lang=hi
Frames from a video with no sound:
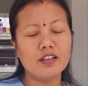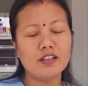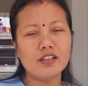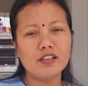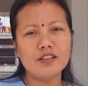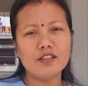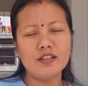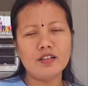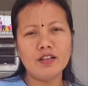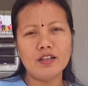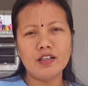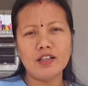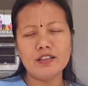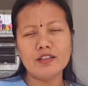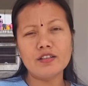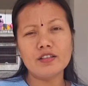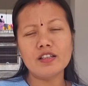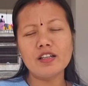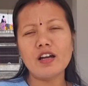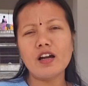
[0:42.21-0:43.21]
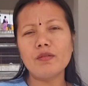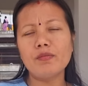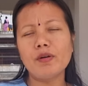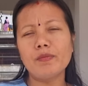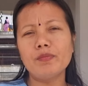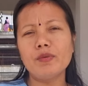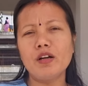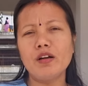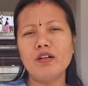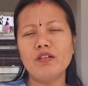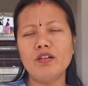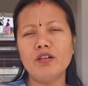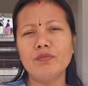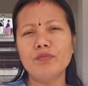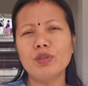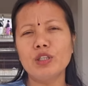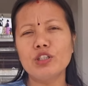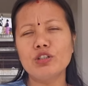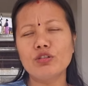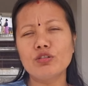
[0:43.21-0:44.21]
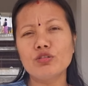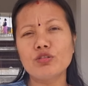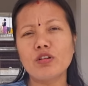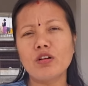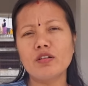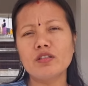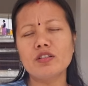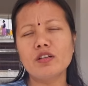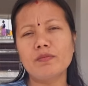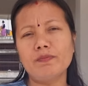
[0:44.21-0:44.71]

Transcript: कि दीदी आप अपना वीडियो जो